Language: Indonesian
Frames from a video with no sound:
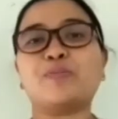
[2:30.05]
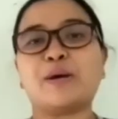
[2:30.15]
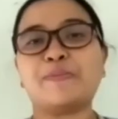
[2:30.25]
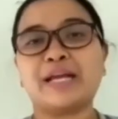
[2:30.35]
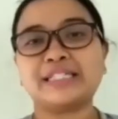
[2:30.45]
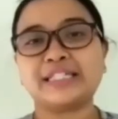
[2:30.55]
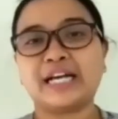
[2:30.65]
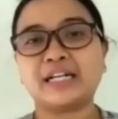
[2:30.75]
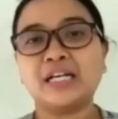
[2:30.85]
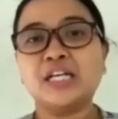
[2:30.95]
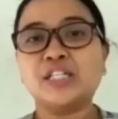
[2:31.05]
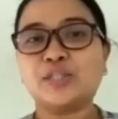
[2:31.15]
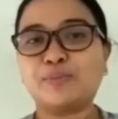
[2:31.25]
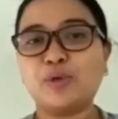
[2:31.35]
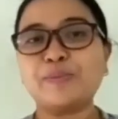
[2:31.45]
rumah belajar,
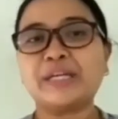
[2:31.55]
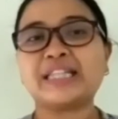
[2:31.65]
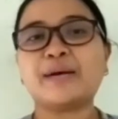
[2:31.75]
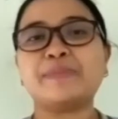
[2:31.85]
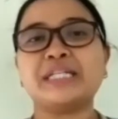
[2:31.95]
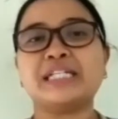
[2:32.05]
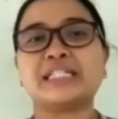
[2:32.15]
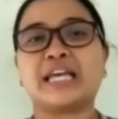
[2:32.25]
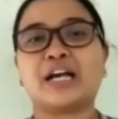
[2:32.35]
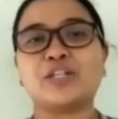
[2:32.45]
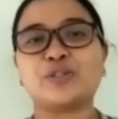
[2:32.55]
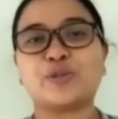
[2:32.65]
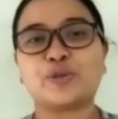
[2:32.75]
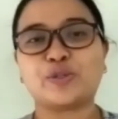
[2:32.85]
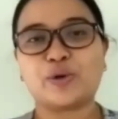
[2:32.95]
sebelum kita menyelesaikan
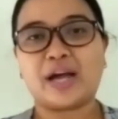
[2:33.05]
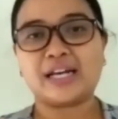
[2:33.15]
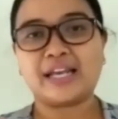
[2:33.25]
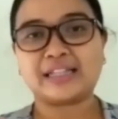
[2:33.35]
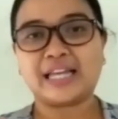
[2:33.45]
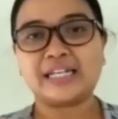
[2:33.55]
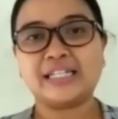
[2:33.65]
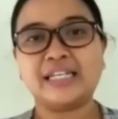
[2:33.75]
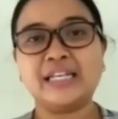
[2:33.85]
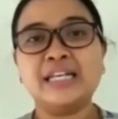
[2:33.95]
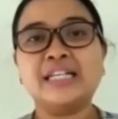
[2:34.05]
contoh soal yang tadi,